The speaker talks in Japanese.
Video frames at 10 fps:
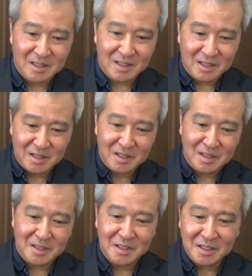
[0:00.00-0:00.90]

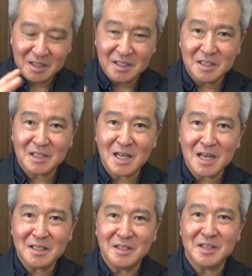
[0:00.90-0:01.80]

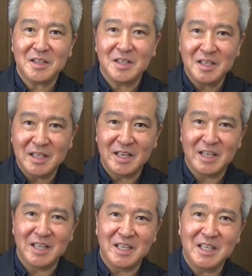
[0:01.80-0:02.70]

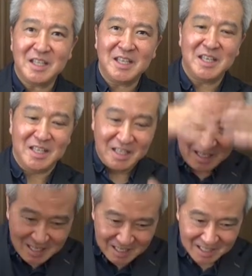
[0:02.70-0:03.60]

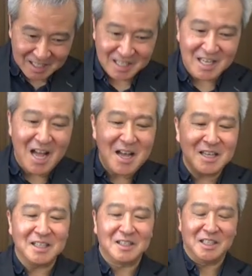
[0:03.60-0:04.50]

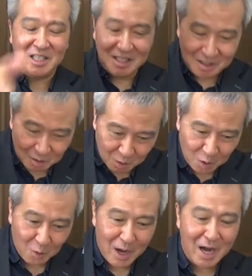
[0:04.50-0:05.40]
1234123
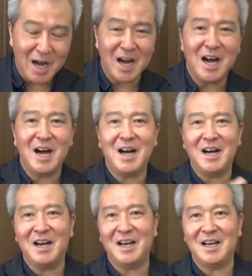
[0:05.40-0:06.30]
人
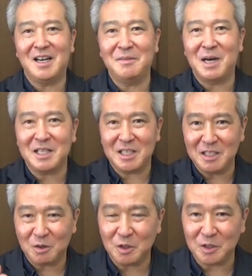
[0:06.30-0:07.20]
は街に
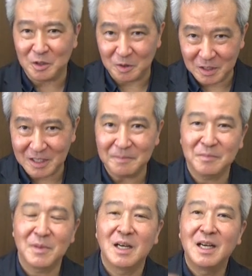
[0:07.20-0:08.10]
残りのように、
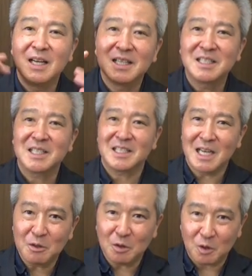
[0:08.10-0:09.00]

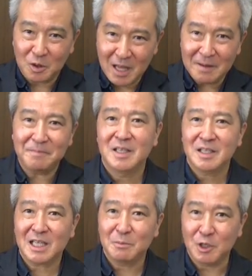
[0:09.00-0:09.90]
3のところで
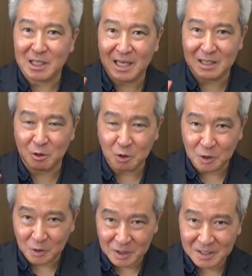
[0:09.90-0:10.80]
しっかりブレスが揃う
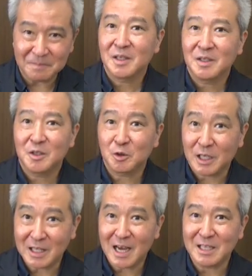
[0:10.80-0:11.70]
ように気をつ
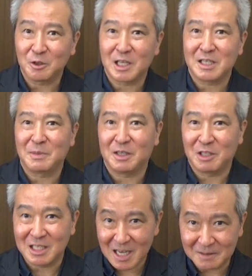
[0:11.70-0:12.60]
けて合図を出してみてく
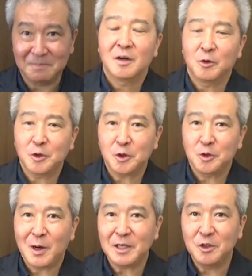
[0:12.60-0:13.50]
ださい。この曲
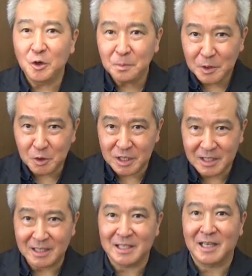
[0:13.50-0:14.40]
は4拍子
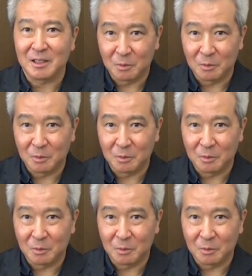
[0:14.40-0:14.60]
なんですけれど